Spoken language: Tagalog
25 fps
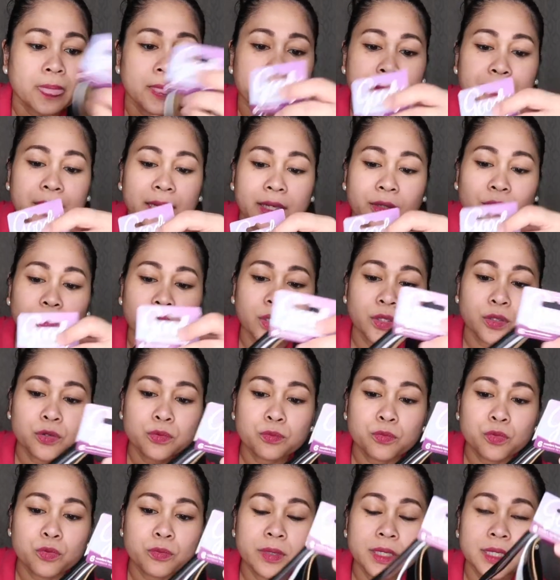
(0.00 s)
plano
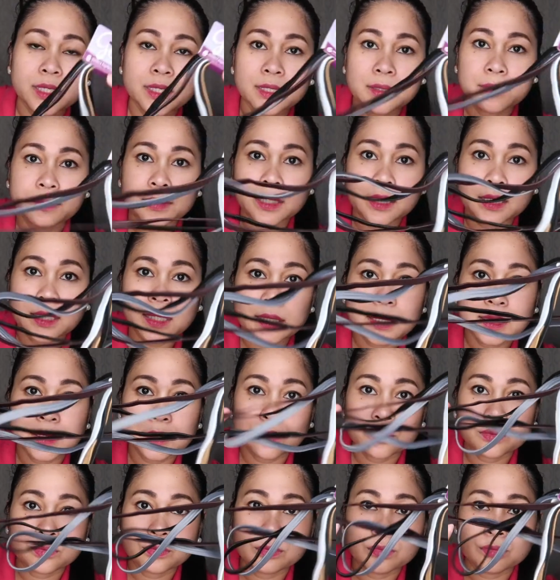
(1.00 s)
kayong bumili ng mga
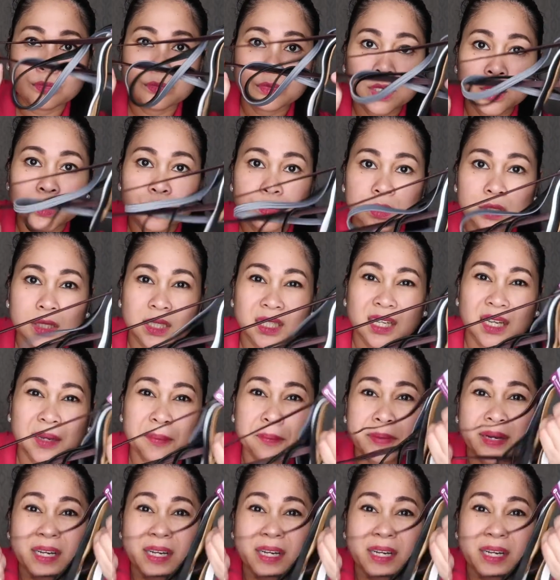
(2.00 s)
ganitong, ano talaga,